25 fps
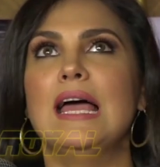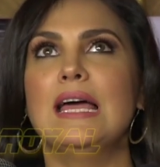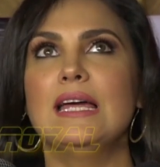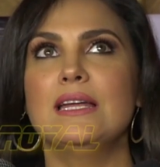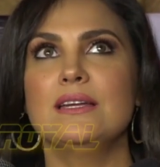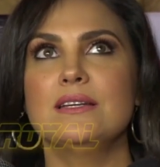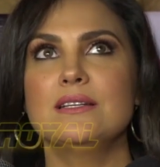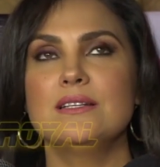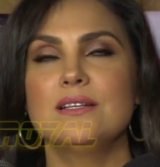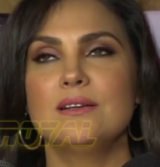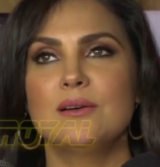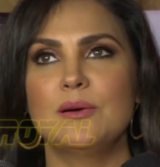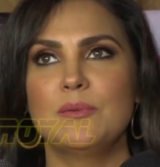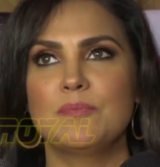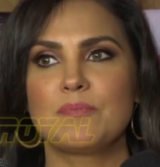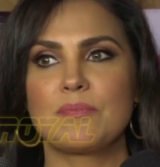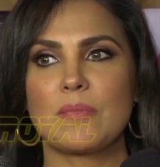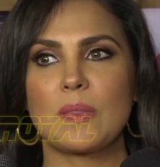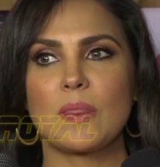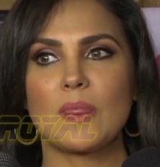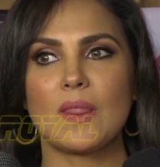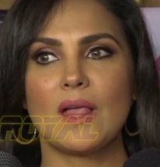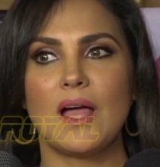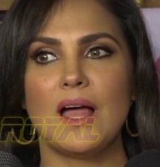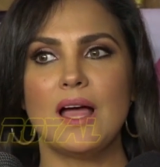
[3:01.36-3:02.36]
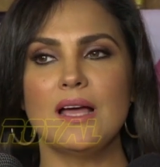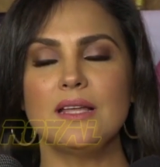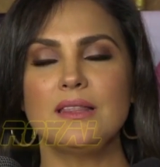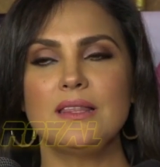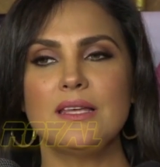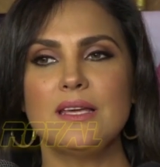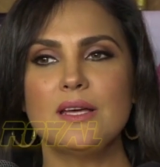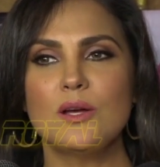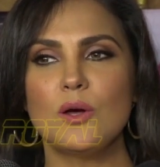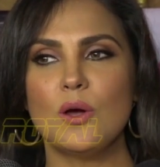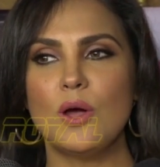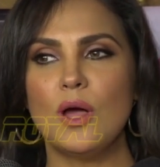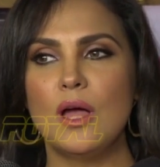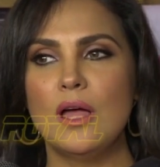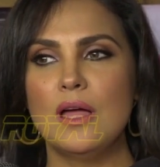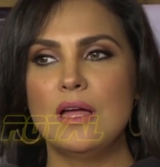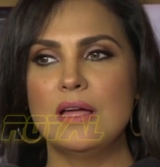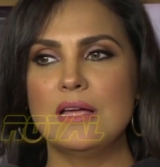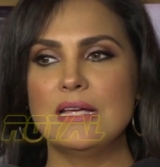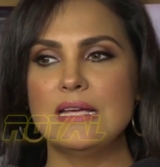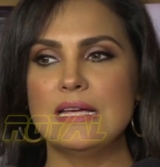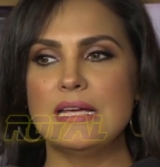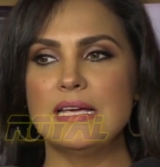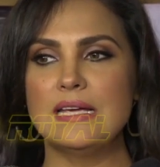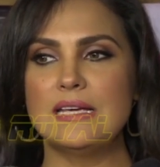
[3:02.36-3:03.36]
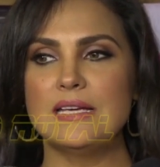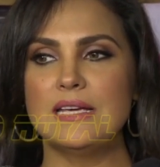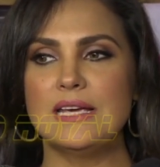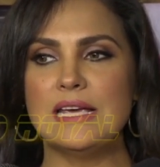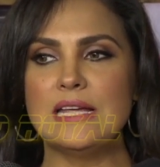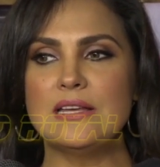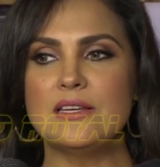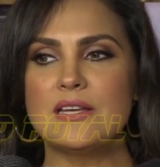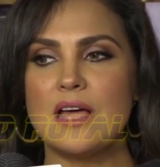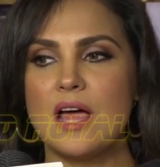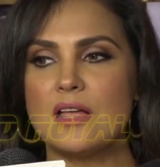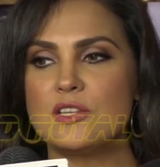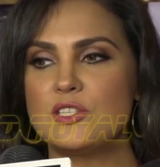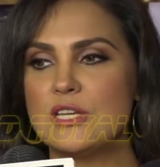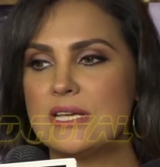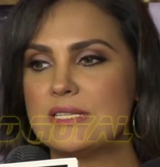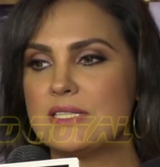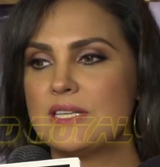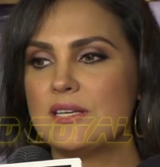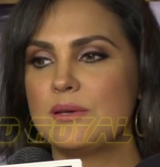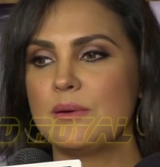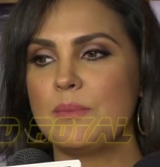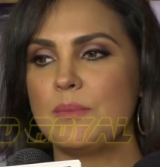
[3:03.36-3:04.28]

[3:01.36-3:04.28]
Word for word: एंड आई थिंक इन हाँ, जैसे